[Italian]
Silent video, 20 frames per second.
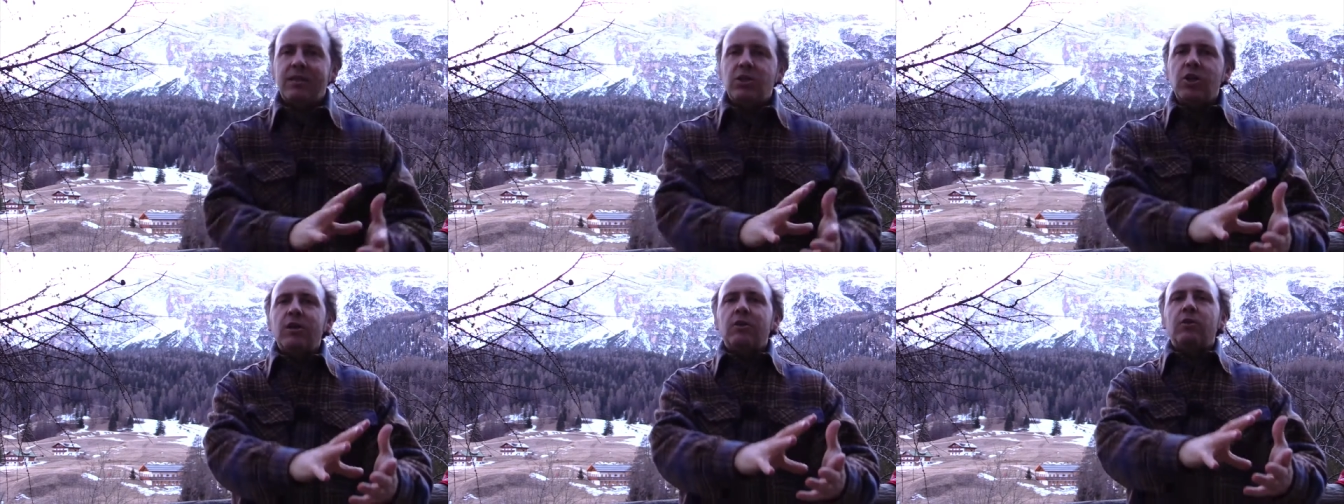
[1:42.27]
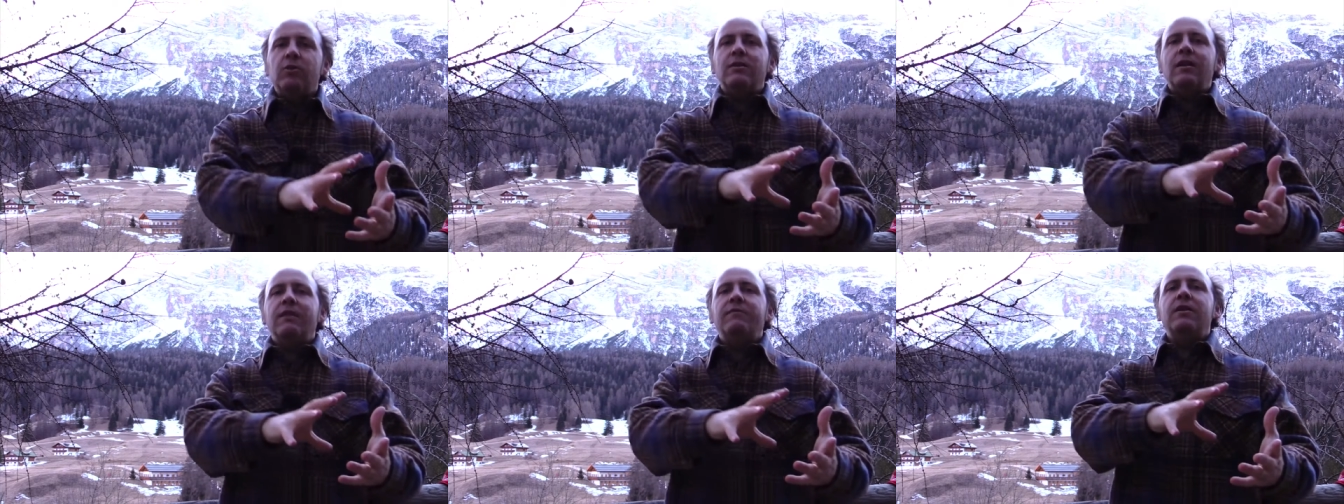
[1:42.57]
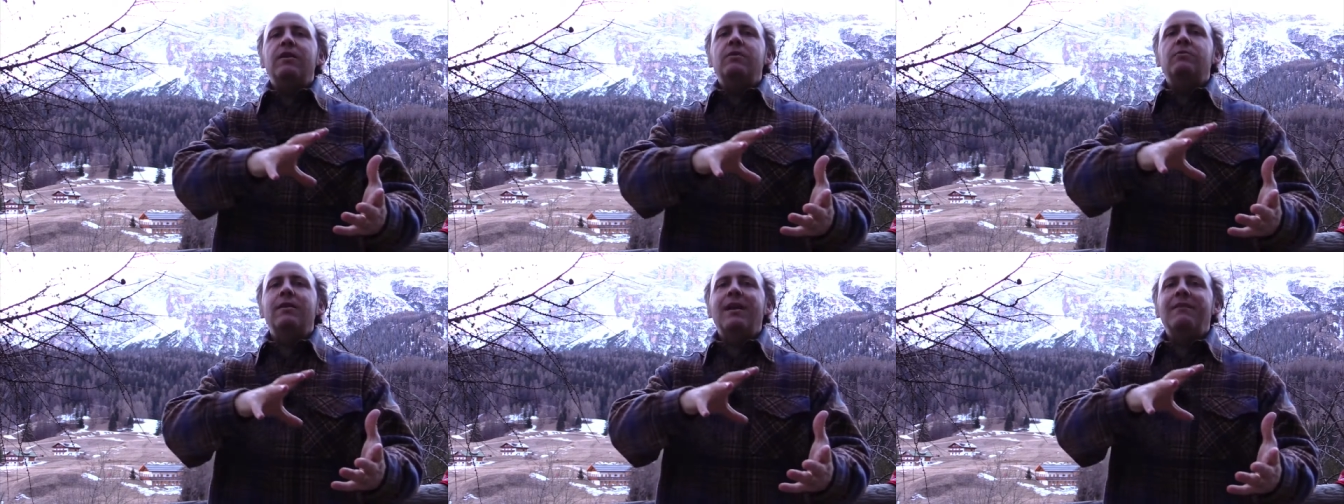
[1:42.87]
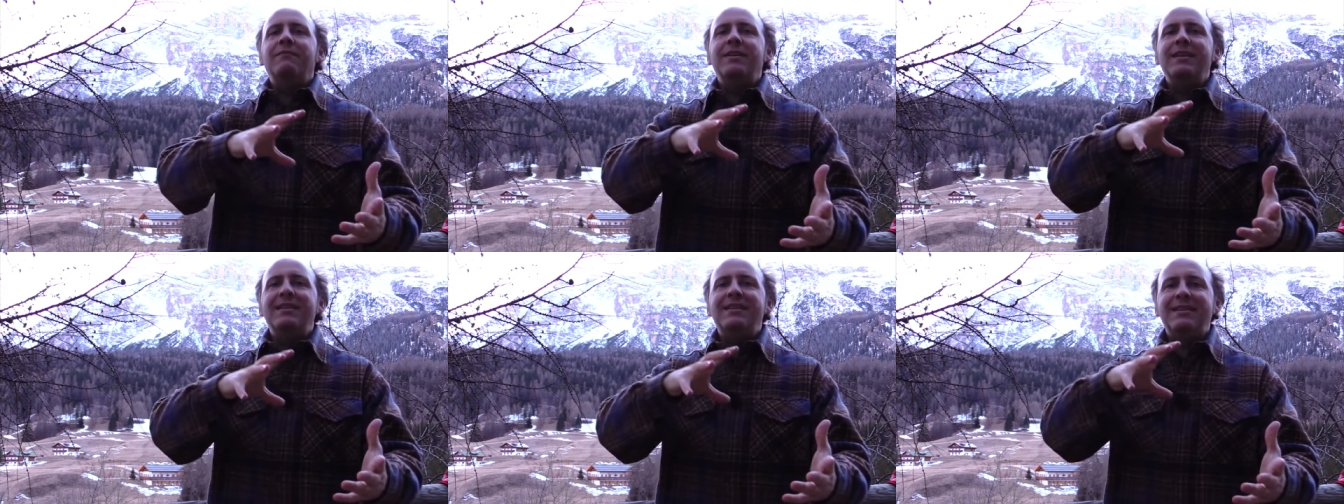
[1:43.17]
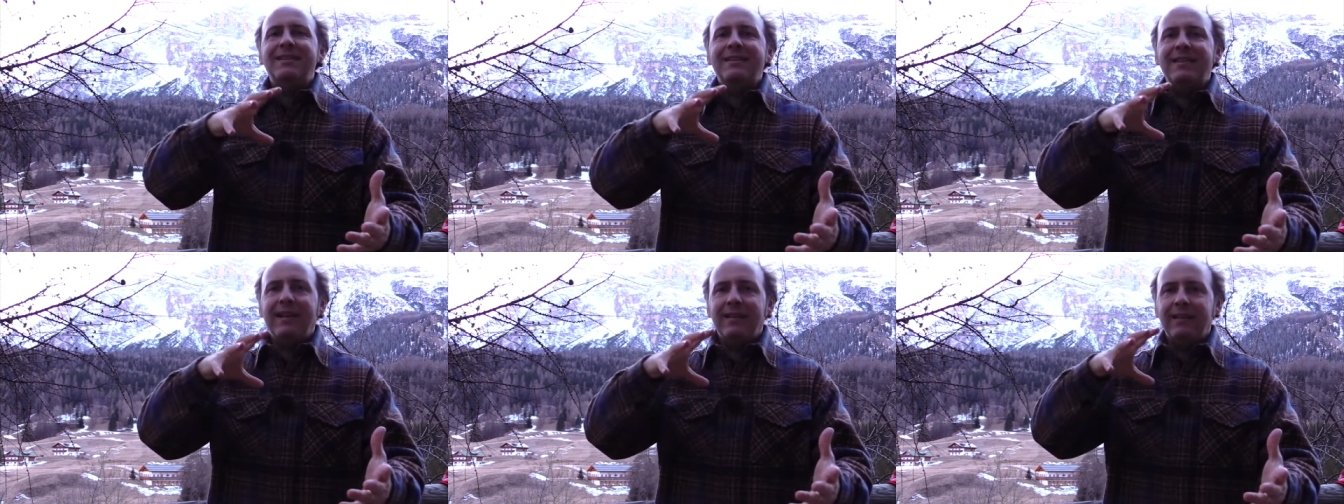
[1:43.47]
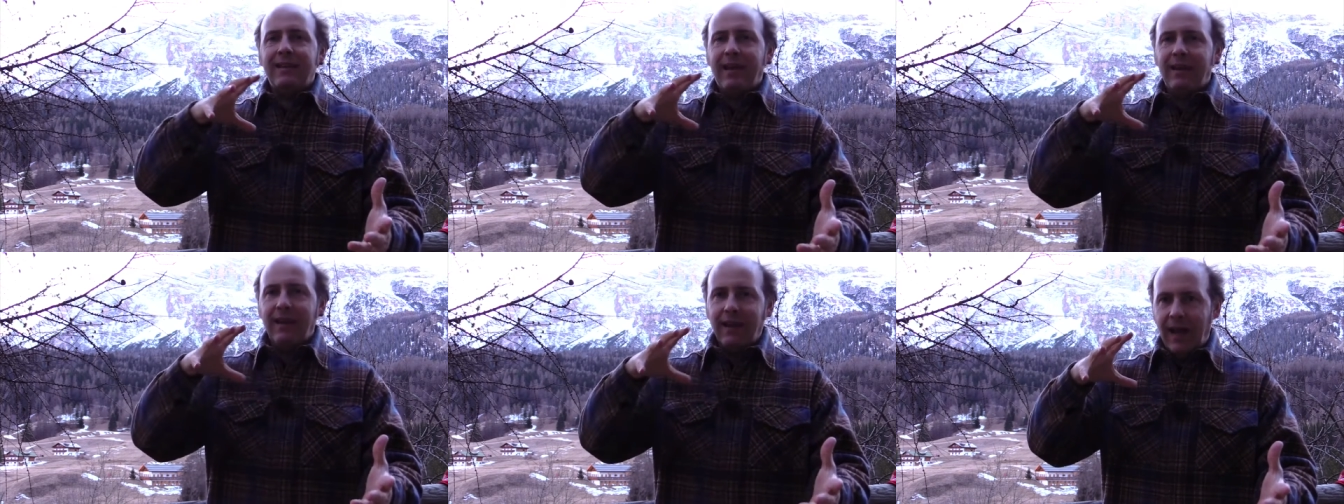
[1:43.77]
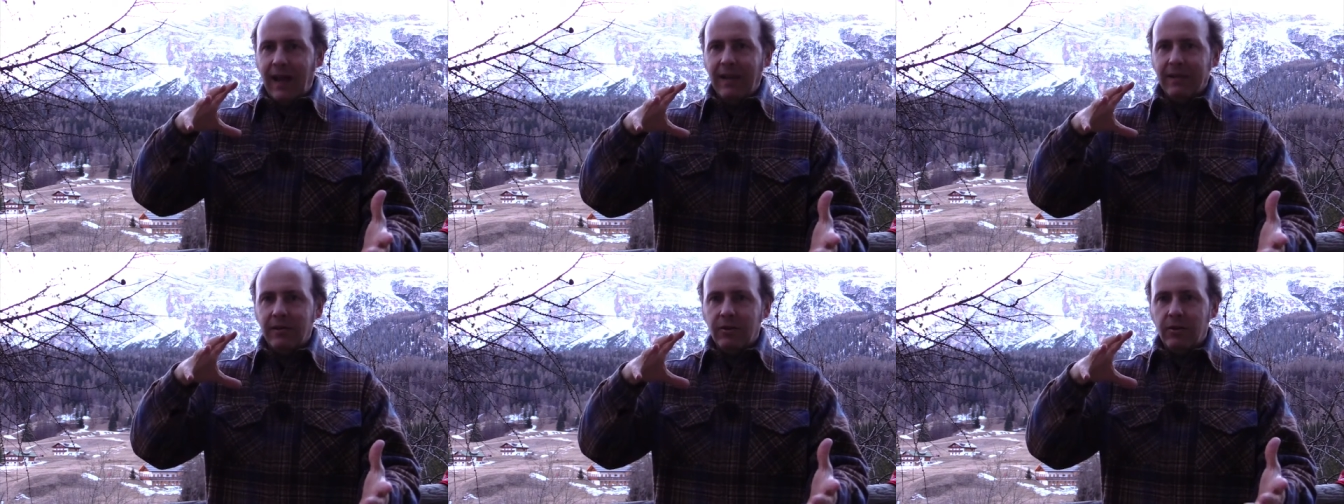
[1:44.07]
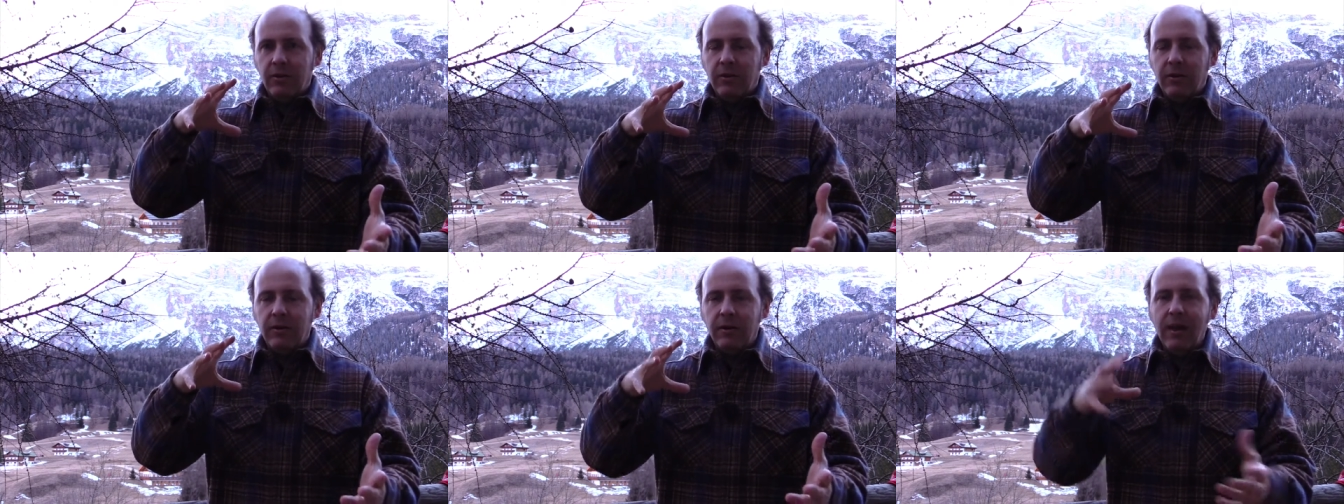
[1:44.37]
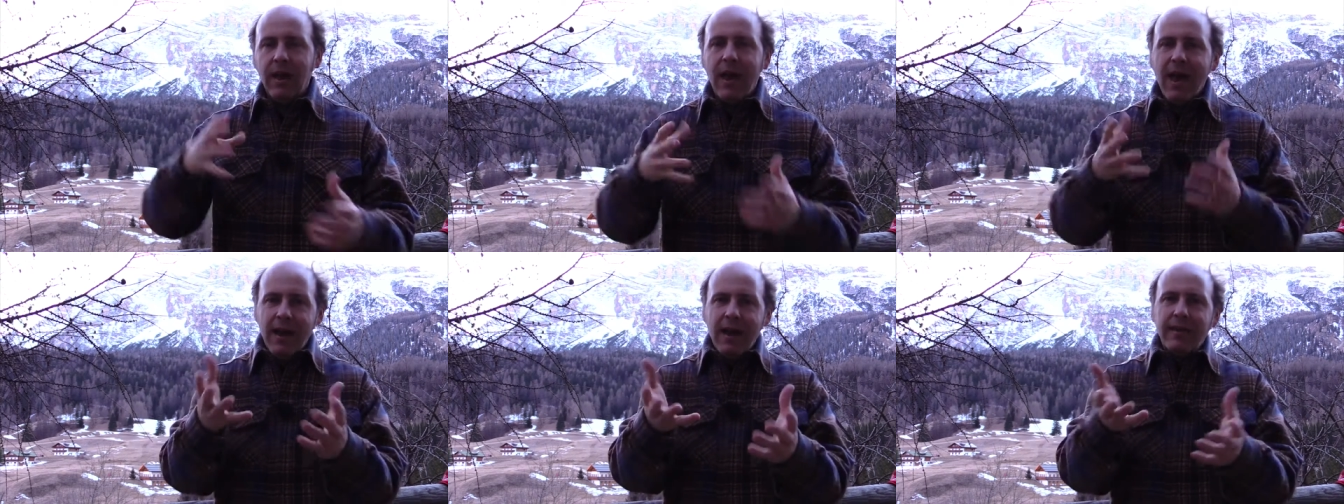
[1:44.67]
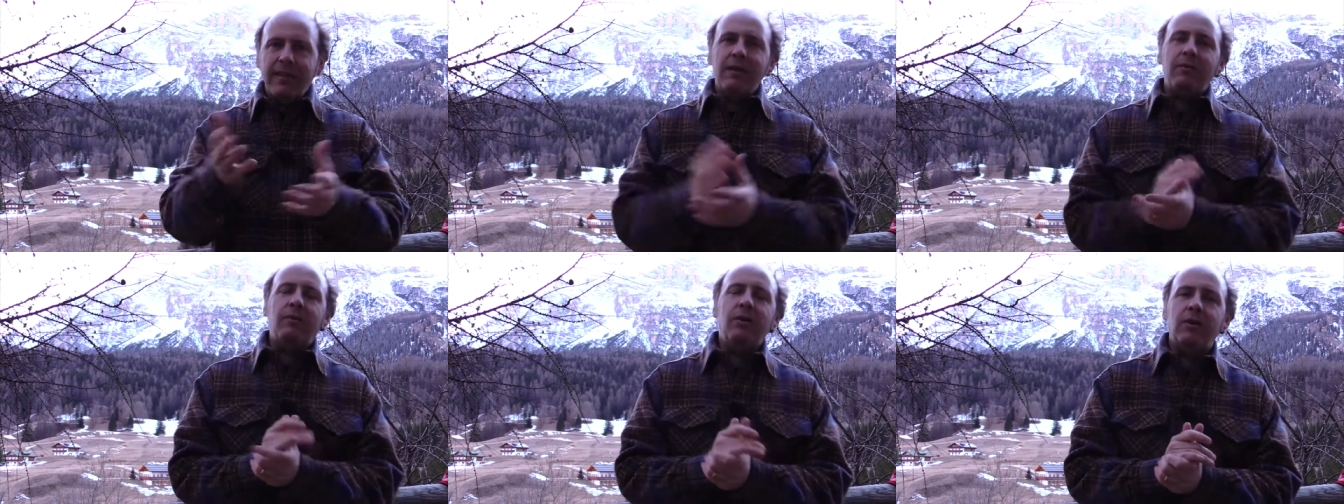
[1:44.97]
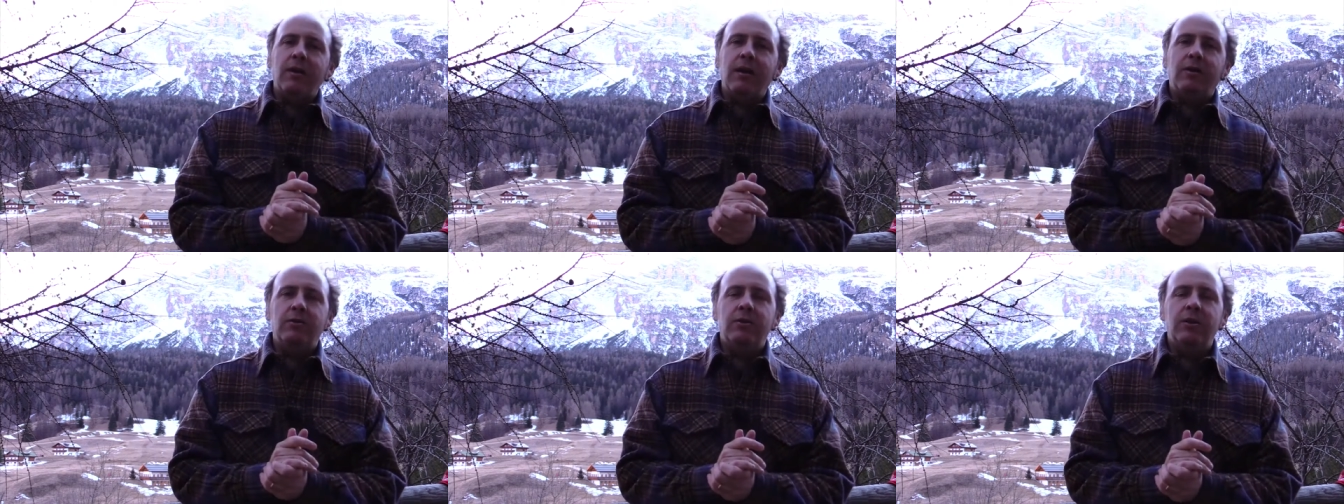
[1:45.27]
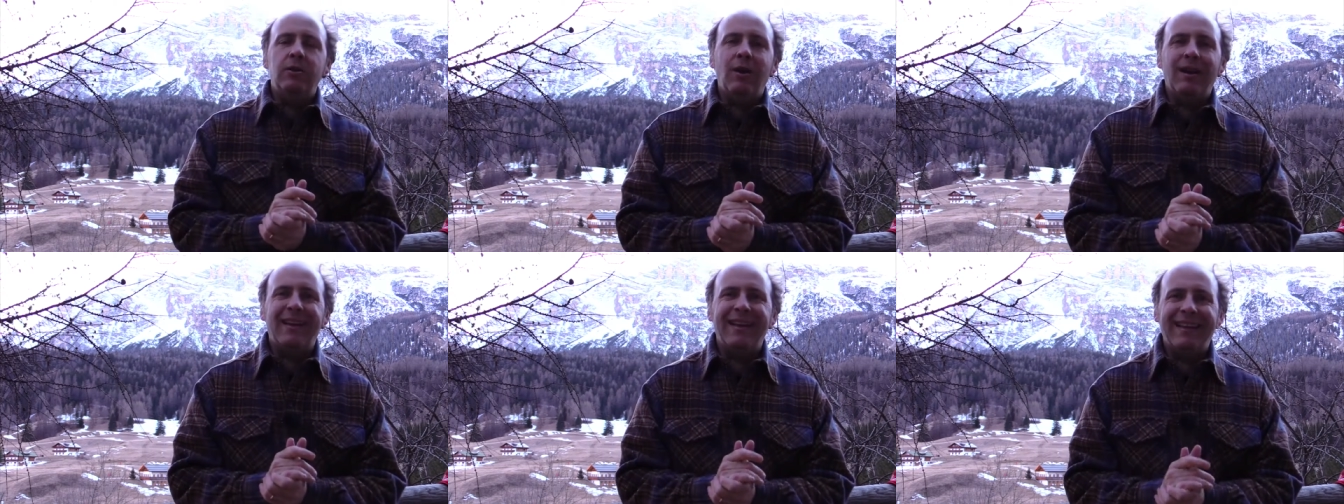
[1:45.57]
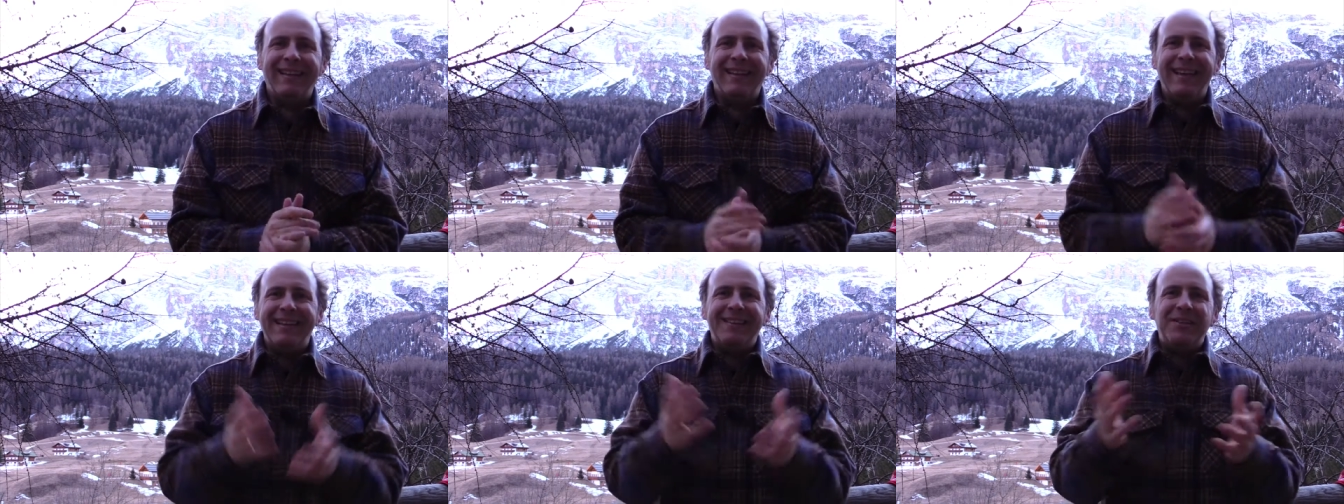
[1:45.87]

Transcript: cerco di avere una vista dall'alto ed è quello che consiglio anche a te,